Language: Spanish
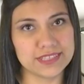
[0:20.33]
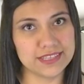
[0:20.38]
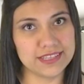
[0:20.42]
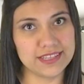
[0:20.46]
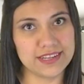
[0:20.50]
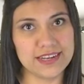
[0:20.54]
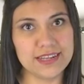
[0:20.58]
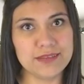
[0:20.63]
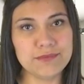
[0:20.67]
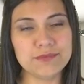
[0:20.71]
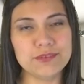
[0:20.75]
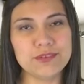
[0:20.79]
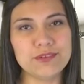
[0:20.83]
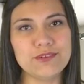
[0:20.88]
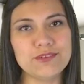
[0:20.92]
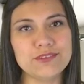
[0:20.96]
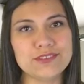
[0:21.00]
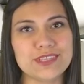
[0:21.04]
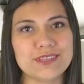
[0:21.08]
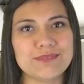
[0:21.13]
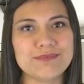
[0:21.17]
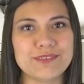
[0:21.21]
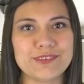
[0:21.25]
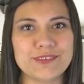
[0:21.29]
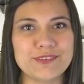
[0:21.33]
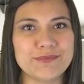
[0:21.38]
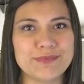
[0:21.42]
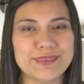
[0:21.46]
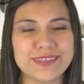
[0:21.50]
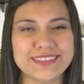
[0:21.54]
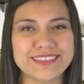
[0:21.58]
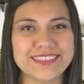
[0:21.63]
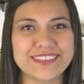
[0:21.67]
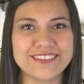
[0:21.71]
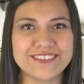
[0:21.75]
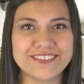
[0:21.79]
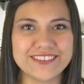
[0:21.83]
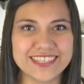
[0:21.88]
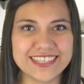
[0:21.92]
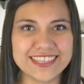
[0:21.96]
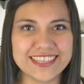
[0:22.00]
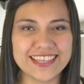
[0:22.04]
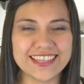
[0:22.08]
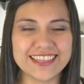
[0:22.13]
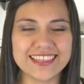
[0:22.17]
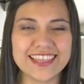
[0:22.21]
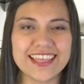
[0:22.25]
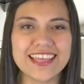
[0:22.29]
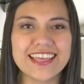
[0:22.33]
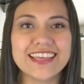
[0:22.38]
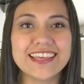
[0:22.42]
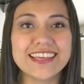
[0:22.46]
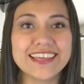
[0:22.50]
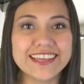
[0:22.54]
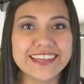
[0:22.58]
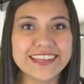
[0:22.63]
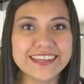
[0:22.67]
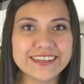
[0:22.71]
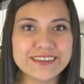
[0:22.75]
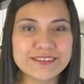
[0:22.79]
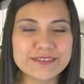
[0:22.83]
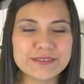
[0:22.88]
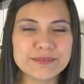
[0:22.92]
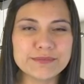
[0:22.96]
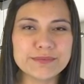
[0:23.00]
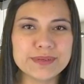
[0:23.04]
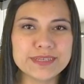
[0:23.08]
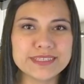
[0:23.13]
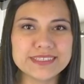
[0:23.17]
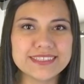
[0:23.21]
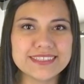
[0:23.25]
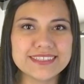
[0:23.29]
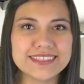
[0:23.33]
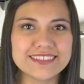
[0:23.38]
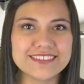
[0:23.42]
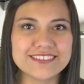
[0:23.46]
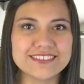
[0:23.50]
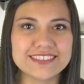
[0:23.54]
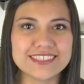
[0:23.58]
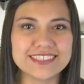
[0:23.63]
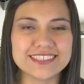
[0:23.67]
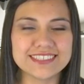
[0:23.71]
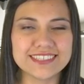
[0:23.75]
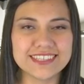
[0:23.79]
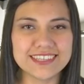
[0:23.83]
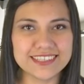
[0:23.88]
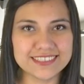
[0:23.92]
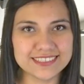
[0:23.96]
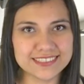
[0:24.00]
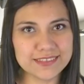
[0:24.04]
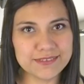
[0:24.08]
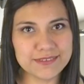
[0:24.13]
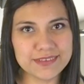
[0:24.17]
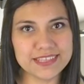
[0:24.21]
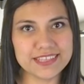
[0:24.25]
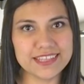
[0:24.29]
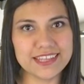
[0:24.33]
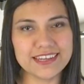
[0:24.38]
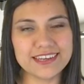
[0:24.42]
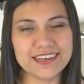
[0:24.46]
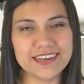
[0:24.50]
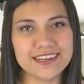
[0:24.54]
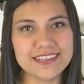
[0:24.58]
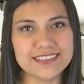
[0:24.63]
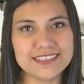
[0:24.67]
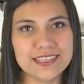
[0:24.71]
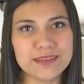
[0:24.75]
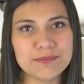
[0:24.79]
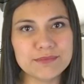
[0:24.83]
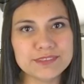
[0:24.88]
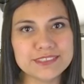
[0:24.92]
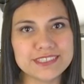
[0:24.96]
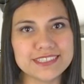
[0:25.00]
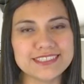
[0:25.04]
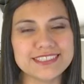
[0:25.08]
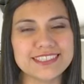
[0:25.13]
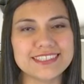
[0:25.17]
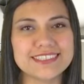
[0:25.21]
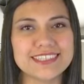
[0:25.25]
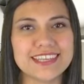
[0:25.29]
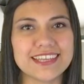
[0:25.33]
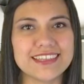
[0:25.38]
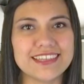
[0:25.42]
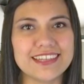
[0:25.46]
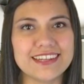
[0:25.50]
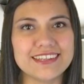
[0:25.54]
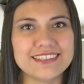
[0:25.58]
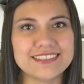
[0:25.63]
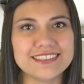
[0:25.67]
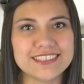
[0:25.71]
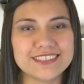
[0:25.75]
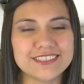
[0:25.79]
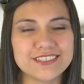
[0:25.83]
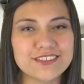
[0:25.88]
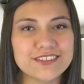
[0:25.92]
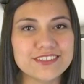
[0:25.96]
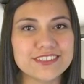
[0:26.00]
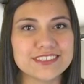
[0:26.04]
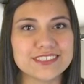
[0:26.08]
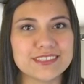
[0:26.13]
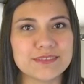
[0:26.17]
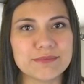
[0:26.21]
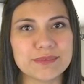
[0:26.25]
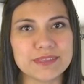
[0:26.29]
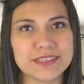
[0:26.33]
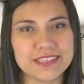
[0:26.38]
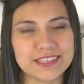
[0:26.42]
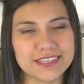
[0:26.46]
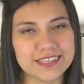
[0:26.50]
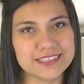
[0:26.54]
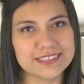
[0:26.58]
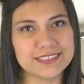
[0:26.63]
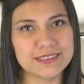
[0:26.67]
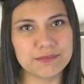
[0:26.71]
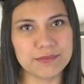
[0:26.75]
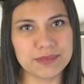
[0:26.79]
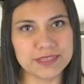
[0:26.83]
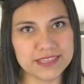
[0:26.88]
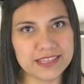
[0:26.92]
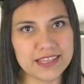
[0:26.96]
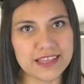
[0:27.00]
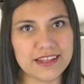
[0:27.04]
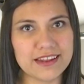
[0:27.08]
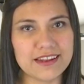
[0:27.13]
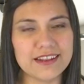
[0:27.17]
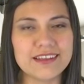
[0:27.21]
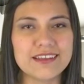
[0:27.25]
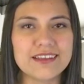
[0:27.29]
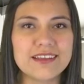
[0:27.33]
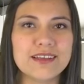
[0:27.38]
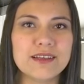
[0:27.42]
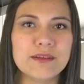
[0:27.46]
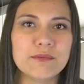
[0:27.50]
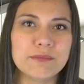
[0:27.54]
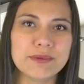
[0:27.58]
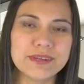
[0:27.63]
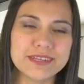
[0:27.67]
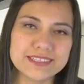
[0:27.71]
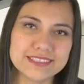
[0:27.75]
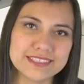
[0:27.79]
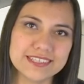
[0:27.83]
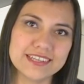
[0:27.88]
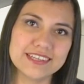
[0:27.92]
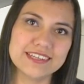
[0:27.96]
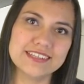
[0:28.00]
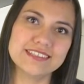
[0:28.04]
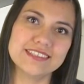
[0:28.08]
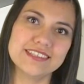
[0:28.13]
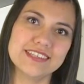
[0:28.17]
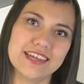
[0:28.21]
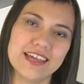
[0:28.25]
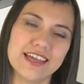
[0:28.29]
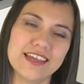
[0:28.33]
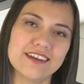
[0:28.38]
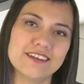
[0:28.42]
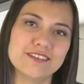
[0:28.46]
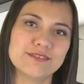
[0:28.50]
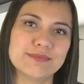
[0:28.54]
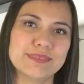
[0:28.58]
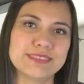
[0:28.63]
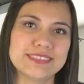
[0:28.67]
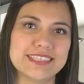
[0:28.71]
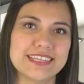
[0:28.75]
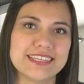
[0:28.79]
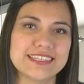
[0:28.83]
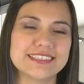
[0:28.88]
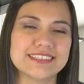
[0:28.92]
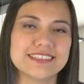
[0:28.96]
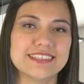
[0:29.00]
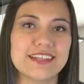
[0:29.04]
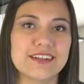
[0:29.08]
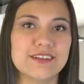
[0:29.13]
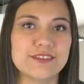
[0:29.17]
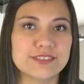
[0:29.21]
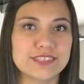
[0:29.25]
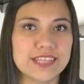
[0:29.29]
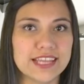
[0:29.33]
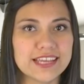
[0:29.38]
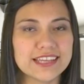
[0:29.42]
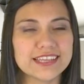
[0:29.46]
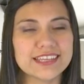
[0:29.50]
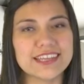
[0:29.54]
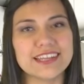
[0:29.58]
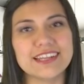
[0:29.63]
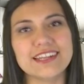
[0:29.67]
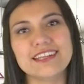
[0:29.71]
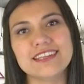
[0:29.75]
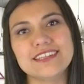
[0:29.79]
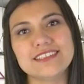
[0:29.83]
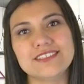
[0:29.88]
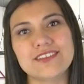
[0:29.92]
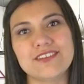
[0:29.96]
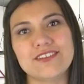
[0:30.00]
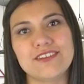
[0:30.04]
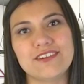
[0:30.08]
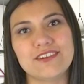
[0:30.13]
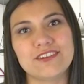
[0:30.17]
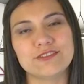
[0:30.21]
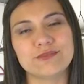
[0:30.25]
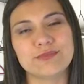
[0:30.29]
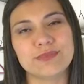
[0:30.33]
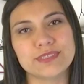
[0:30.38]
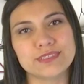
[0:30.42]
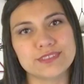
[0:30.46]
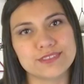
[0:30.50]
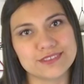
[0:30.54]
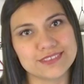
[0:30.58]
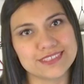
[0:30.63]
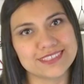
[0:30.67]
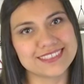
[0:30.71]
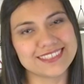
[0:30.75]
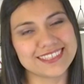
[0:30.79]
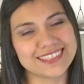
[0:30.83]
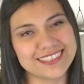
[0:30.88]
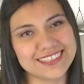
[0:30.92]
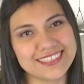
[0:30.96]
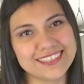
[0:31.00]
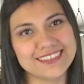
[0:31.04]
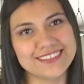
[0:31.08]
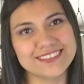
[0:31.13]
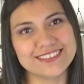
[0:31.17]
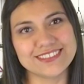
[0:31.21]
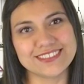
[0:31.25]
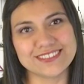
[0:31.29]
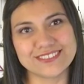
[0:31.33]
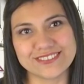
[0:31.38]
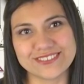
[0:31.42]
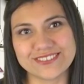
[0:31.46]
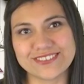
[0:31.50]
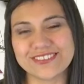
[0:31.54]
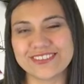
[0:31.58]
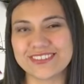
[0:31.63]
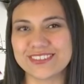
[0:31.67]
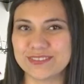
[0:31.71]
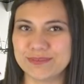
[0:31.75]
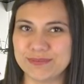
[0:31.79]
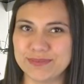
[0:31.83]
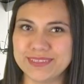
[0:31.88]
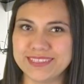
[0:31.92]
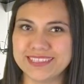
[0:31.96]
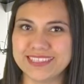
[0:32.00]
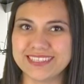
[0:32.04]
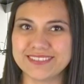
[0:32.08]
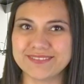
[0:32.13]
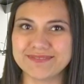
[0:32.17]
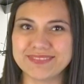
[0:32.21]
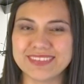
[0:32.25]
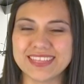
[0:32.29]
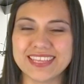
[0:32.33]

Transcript: del Luz en Movimiento de Unidad y como parte de nuestras tareas de vida realizamos estas canalizaciones de manera semanal para hacerles llegar los mensajes de los ángeles o de los maestros ascendidos según corresponda.